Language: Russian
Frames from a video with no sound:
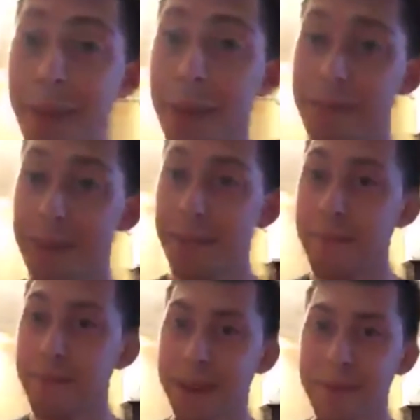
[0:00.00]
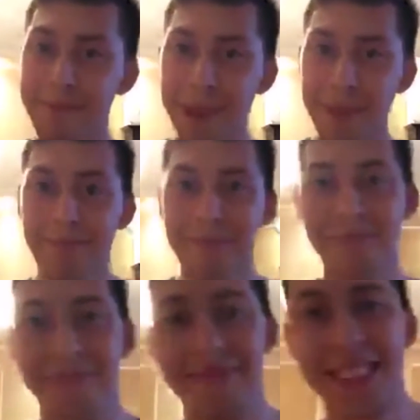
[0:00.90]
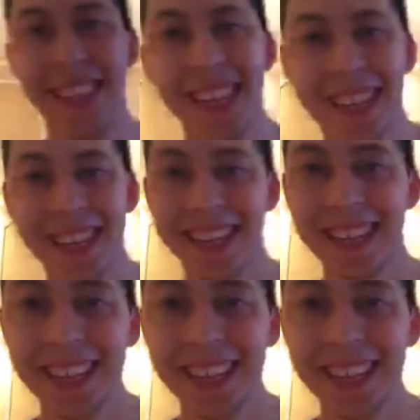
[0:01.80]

Пам -пам -пам -пам -пам.